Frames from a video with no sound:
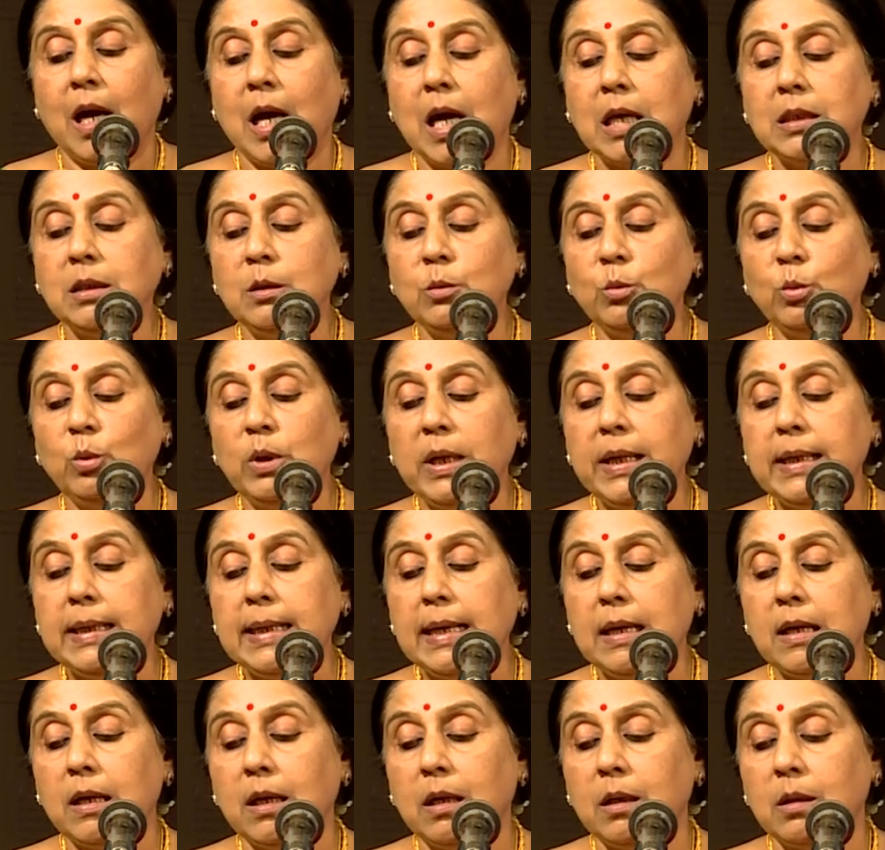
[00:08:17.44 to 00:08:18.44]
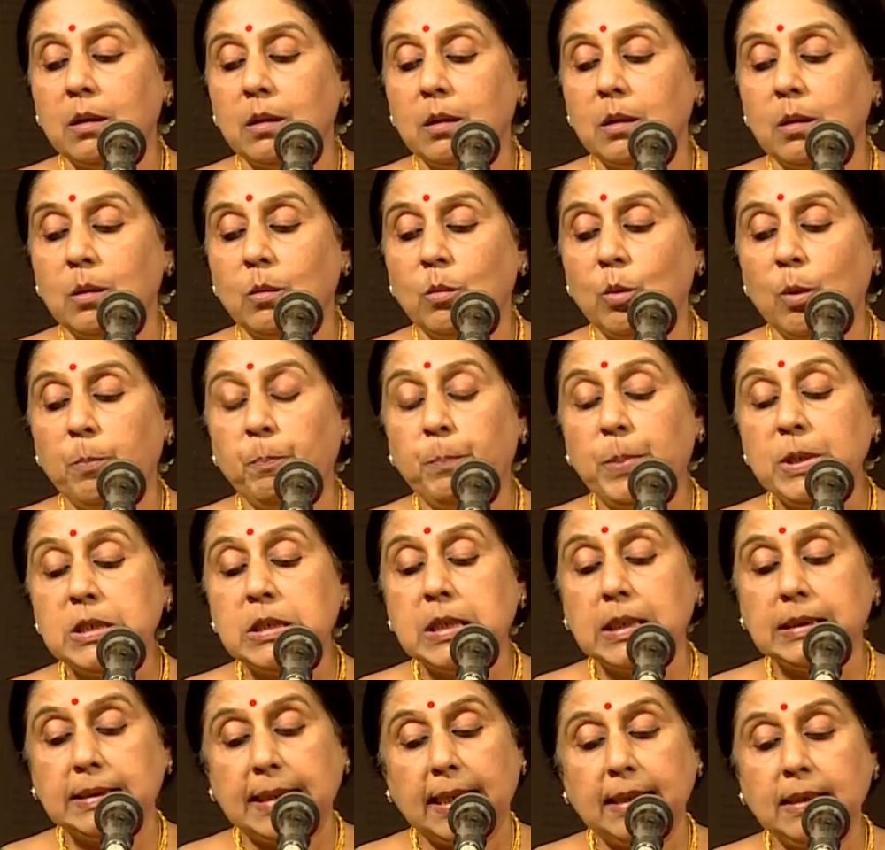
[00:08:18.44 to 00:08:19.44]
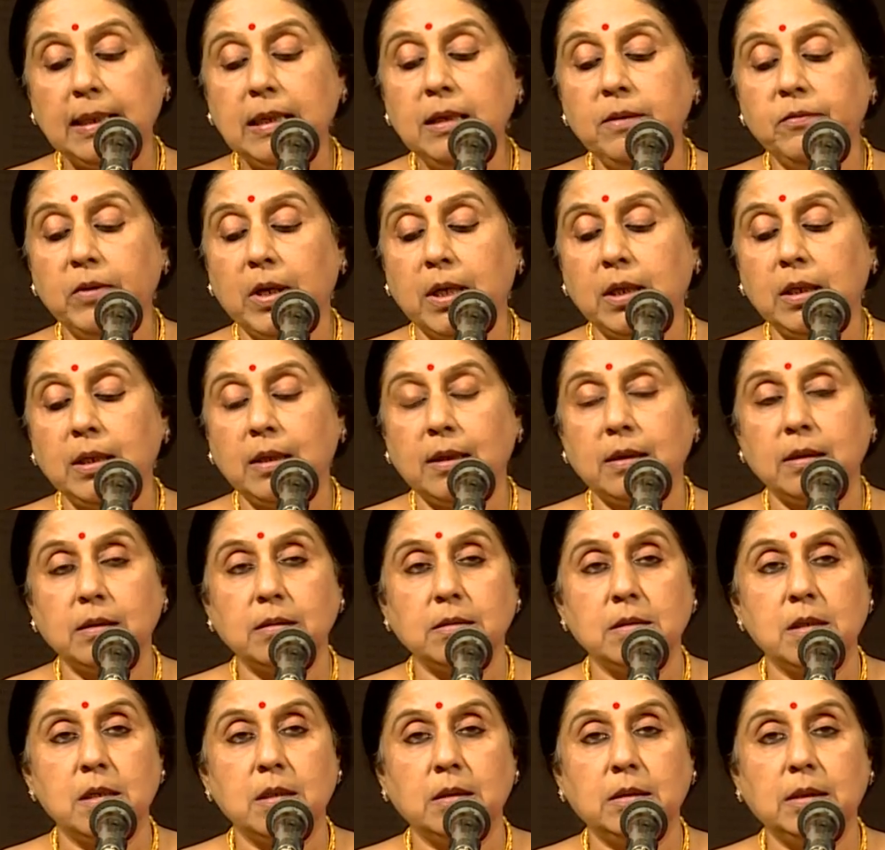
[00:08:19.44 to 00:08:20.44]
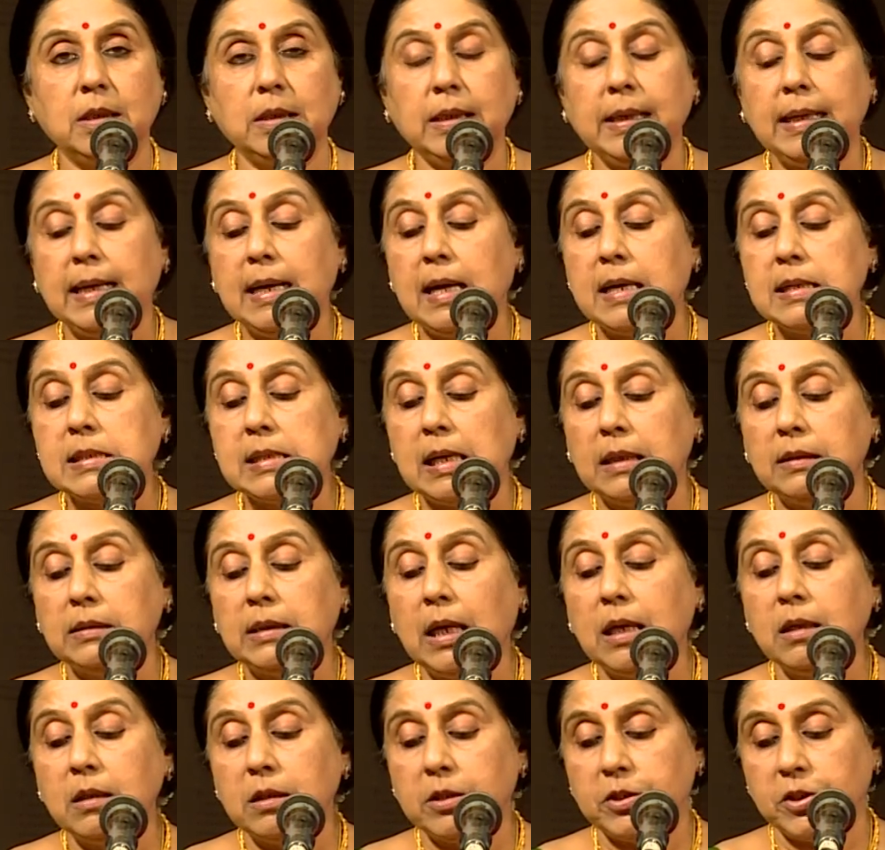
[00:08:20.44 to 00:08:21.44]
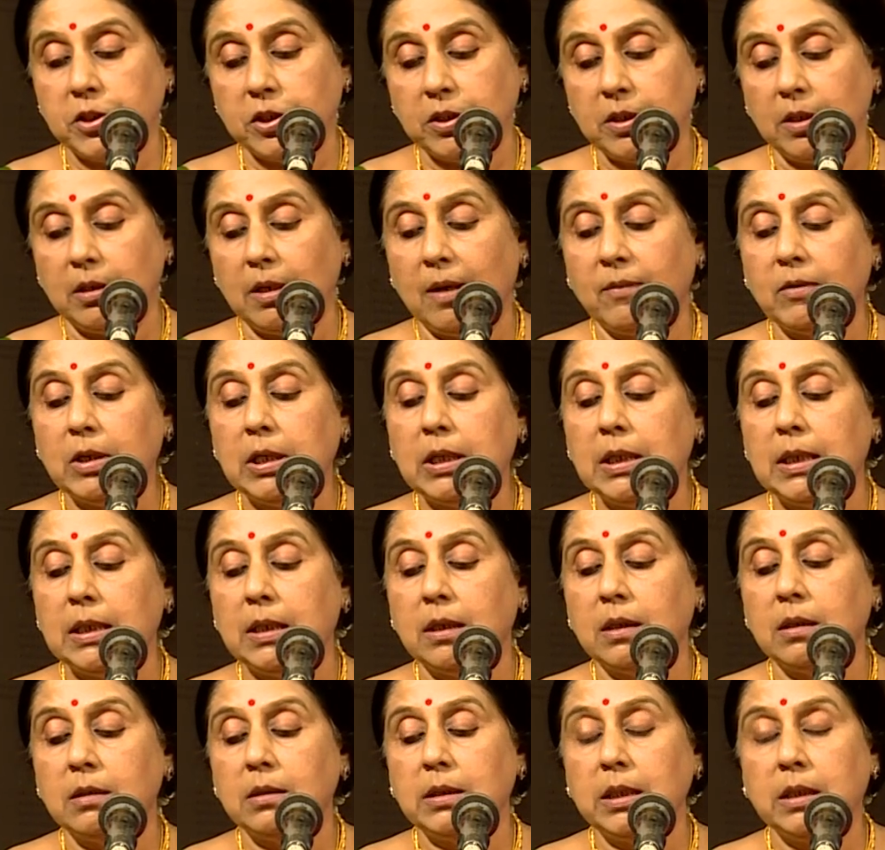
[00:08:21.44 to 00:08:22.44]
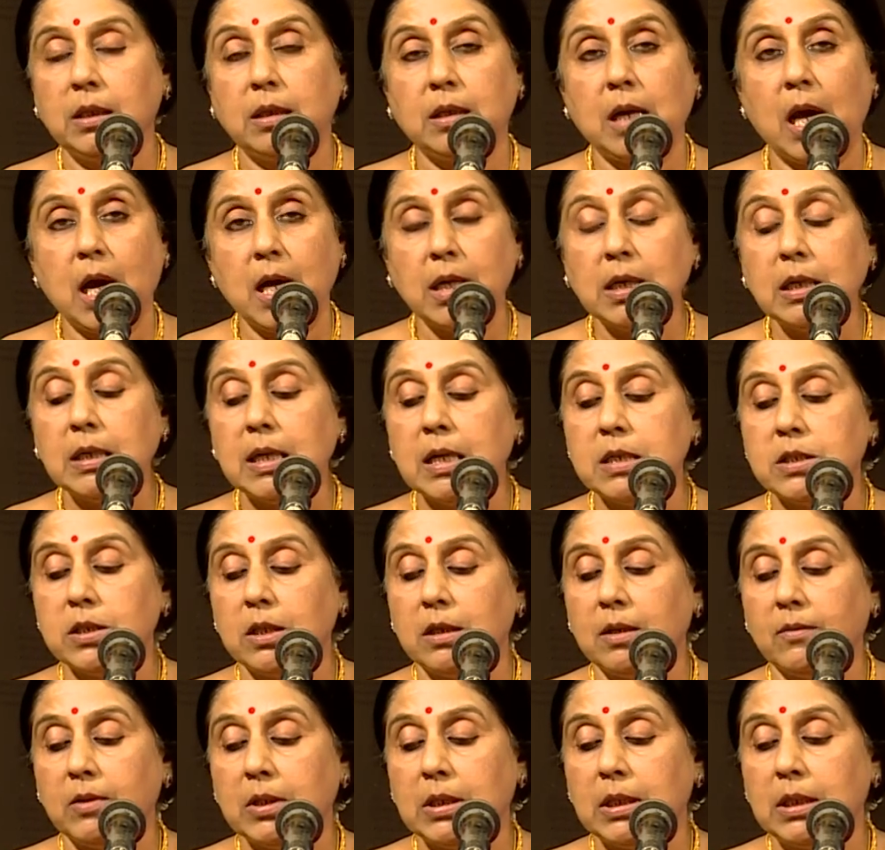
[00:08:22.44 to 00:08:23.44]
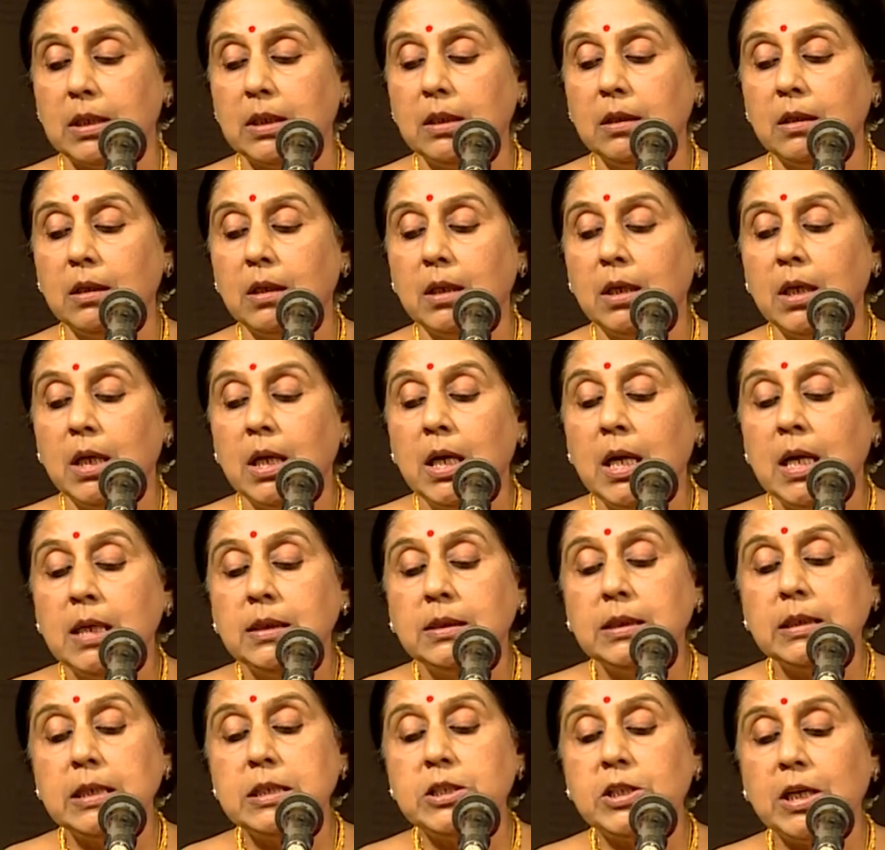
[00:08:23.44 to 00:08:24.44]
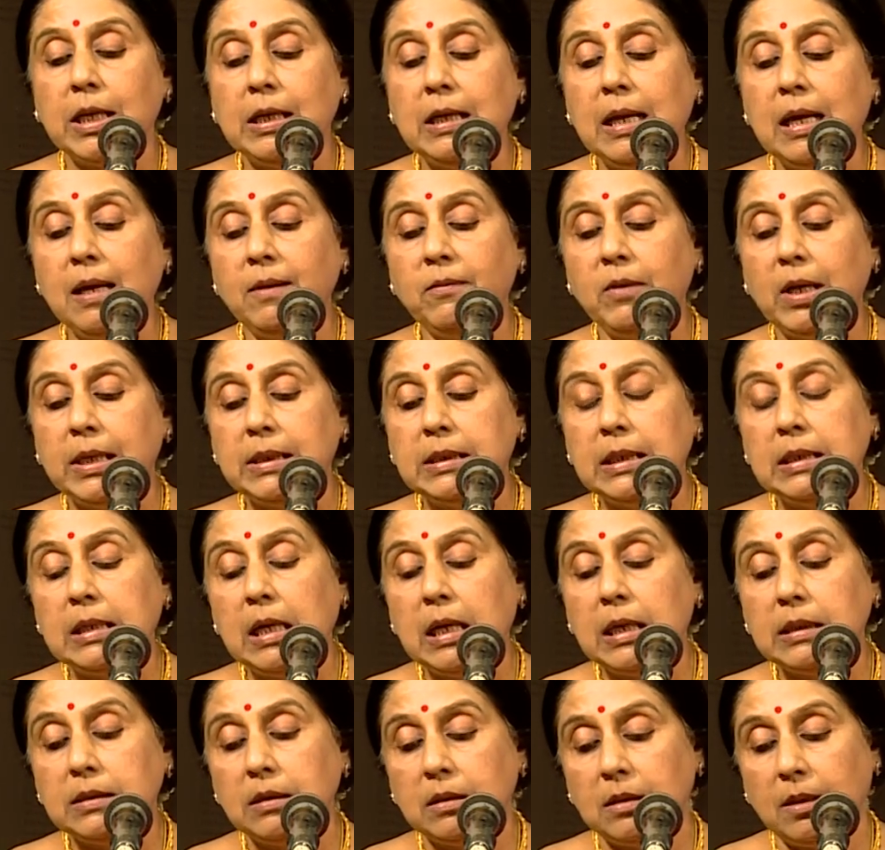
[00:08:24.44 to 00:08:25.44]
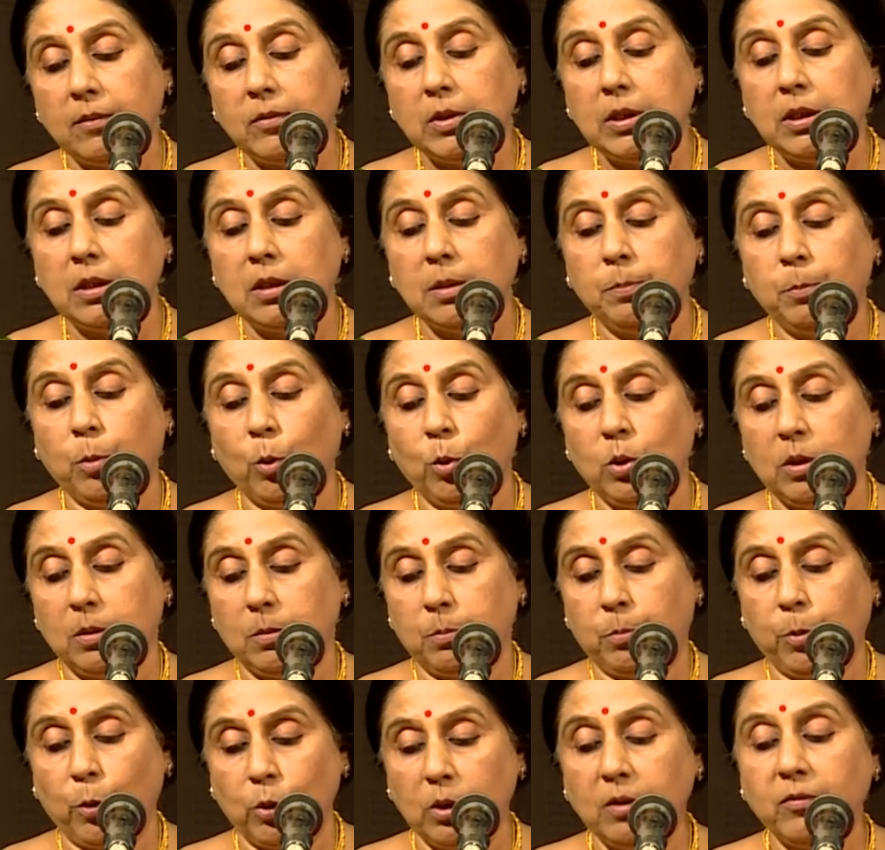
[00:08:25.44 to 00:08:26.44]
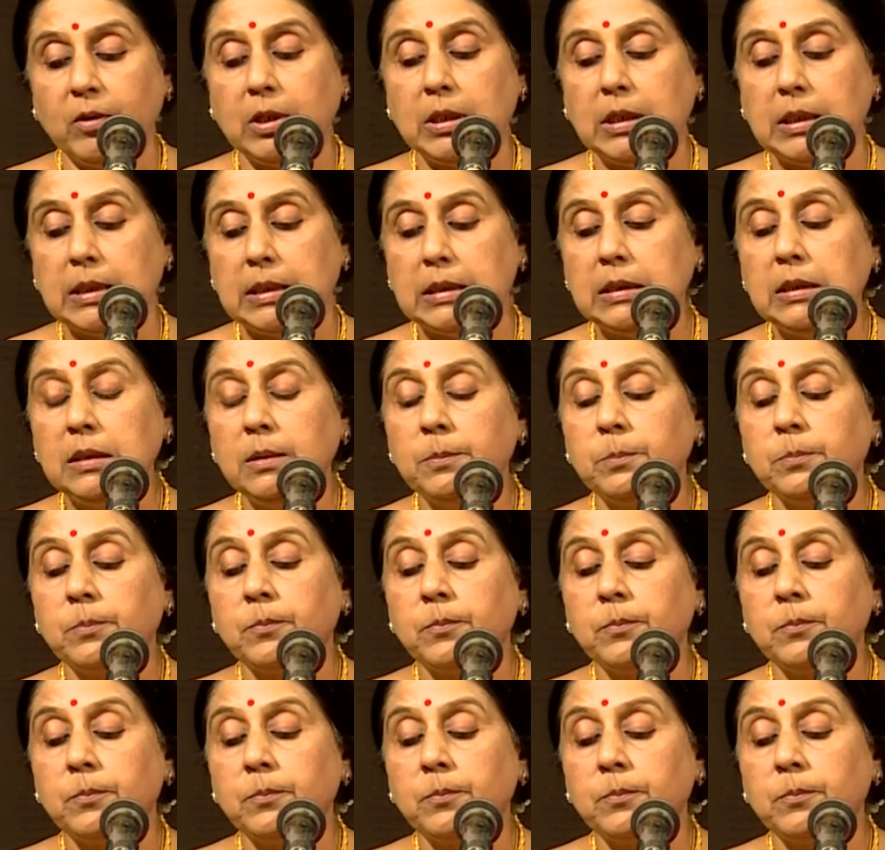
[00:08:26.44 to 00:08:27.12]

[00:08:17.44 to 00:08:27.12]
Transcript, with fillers: அதனுடைய ஒப்பற்ற தலைவர் திரு ஏ ஆர் சந்தானகிருஷ்ணன் அவர்கள் திரு நாகராஜன் அவர்கள் திரு செல்லா வைத்தியநாதன் அவர்கள் போல போனவர்கள்